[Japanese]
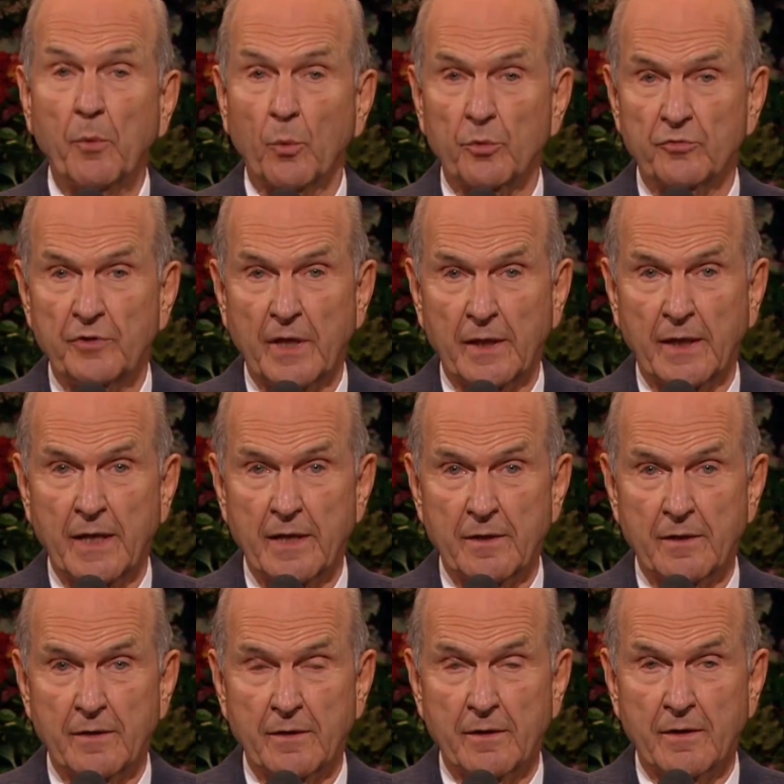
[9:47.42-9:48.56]
年後、
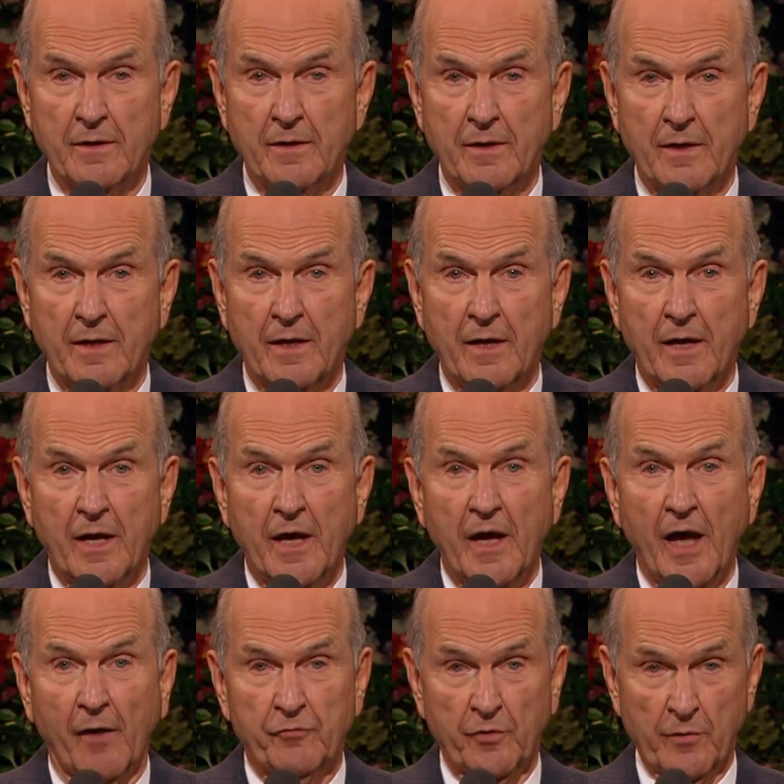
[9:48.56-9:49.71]
カートランド神殿が
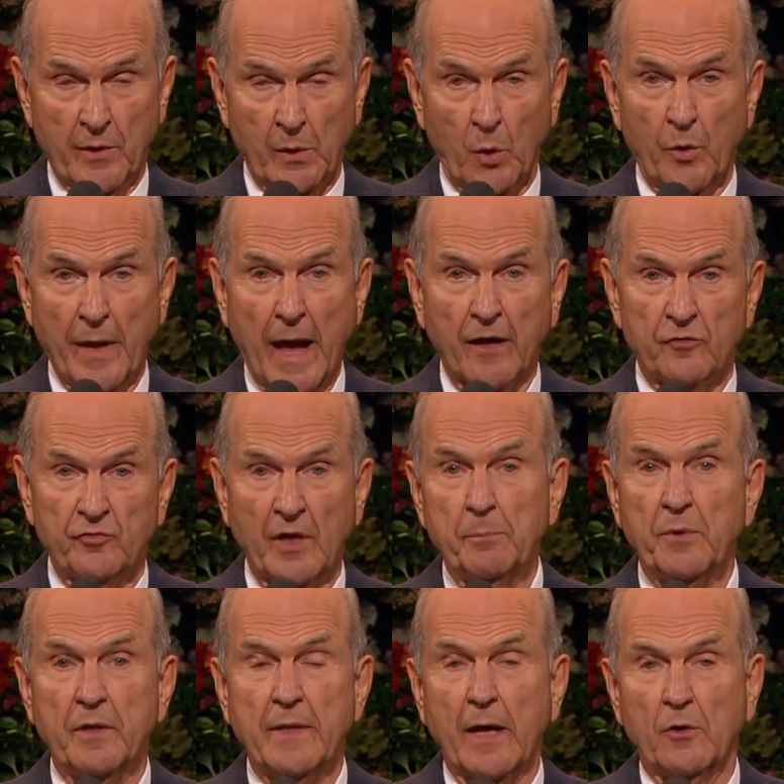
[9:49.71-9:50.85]
封建されました。
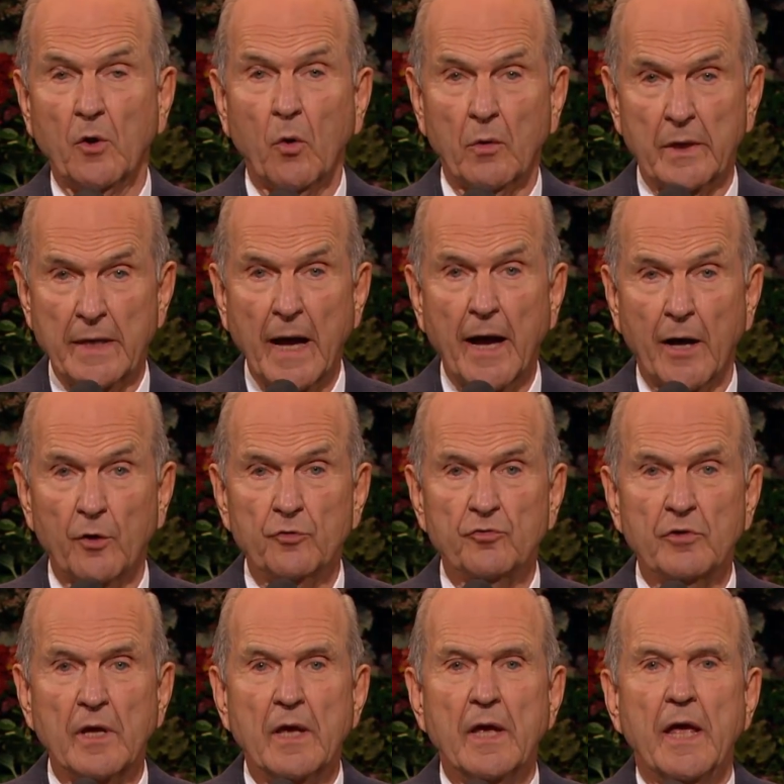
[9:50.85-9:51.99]
主が
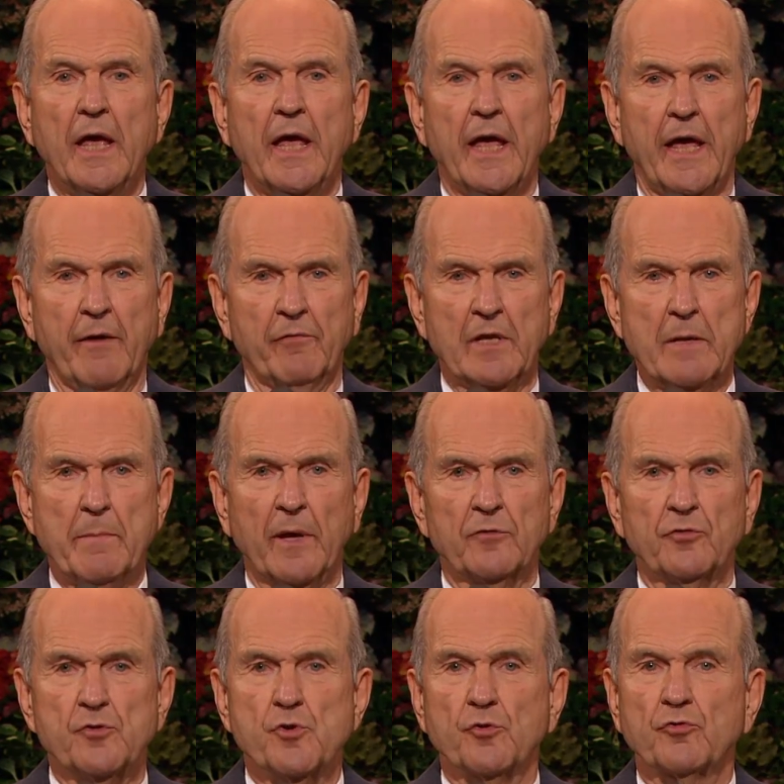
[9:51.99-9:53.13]
その聖なる宮を
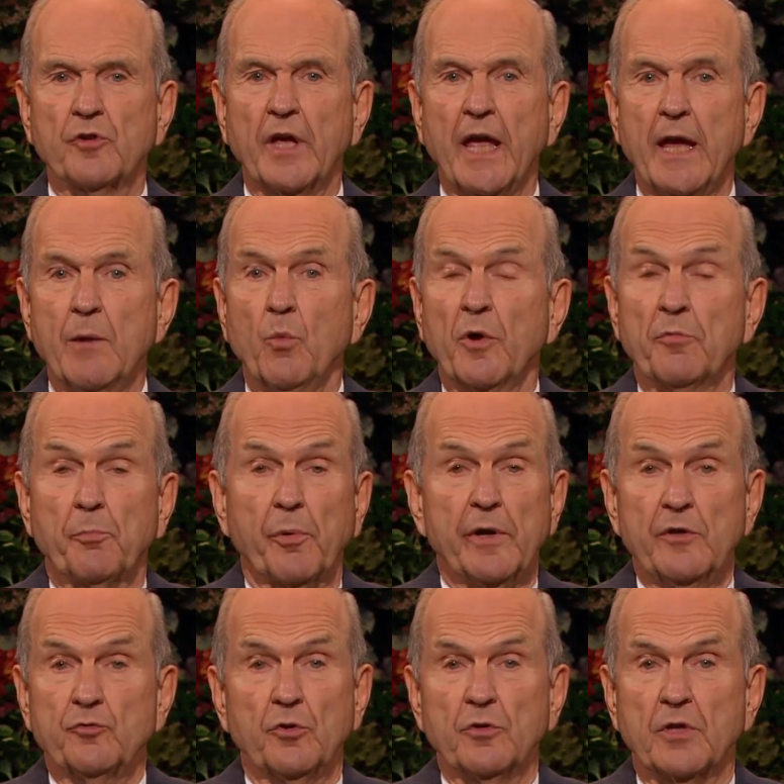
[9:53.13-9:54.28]
受け入れられた後、
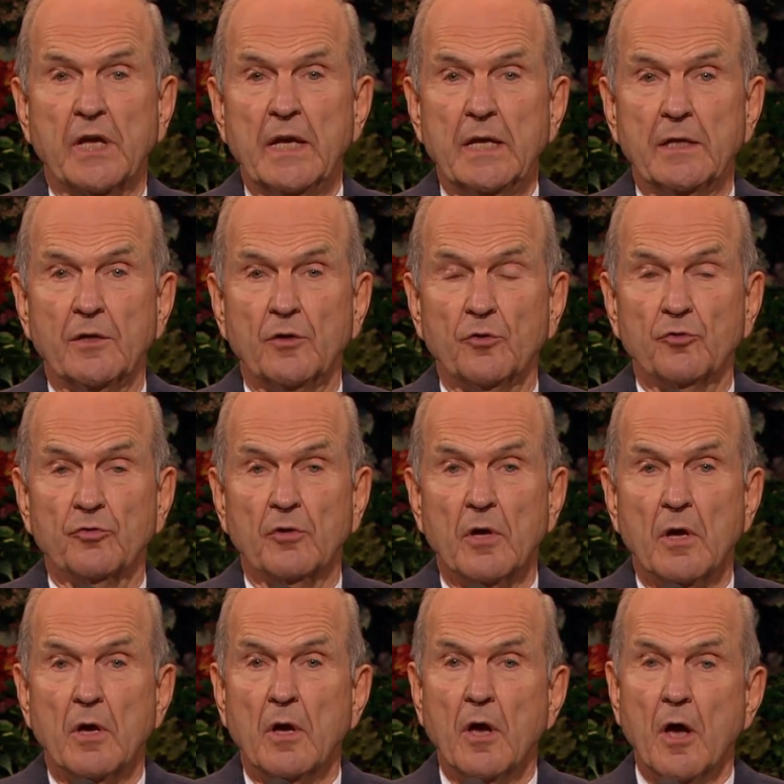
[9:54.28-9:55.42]
天使たちが
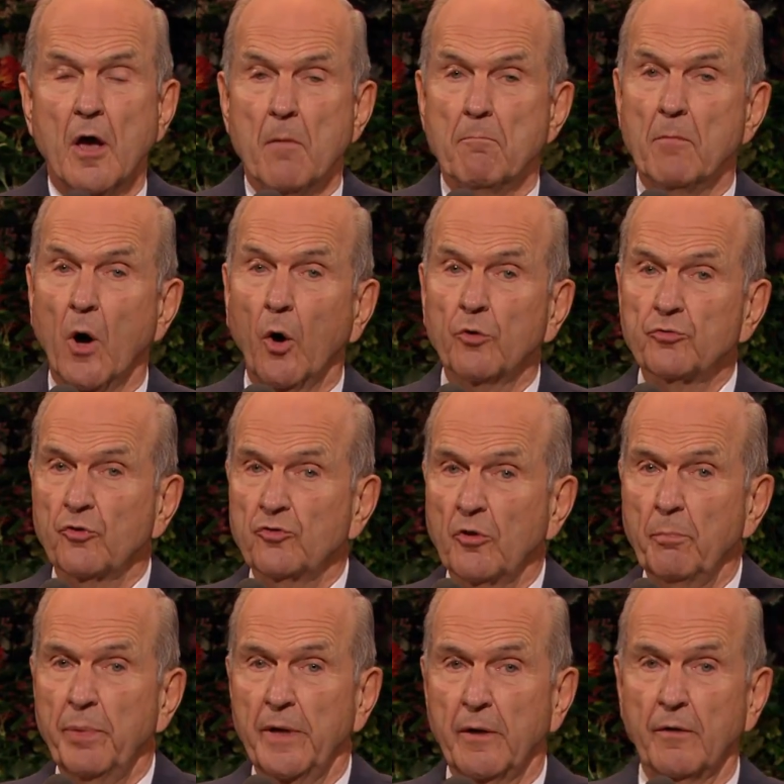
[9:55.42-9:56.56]
真剣の鍵を持って
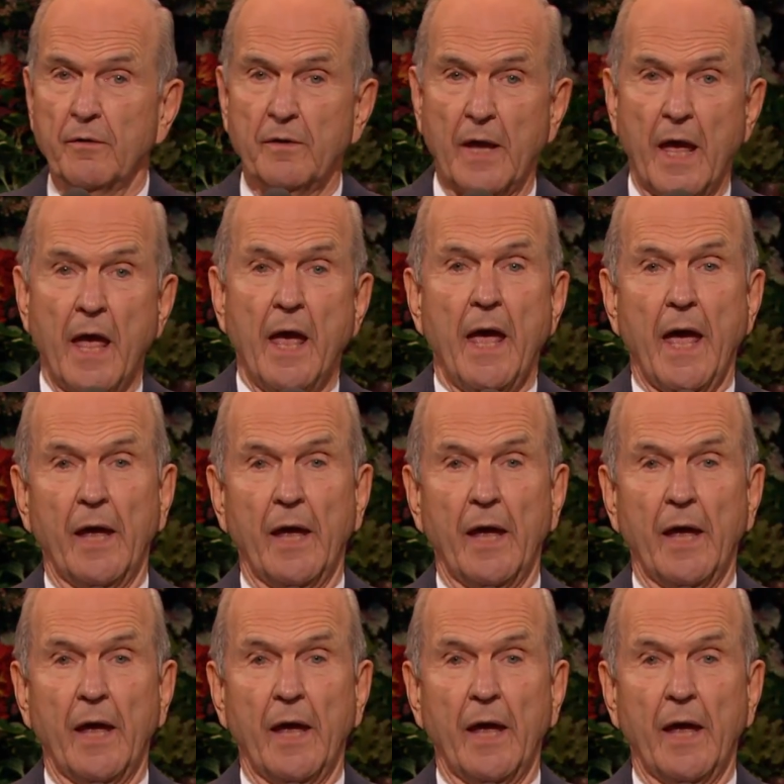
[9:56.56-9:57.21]
訪れました。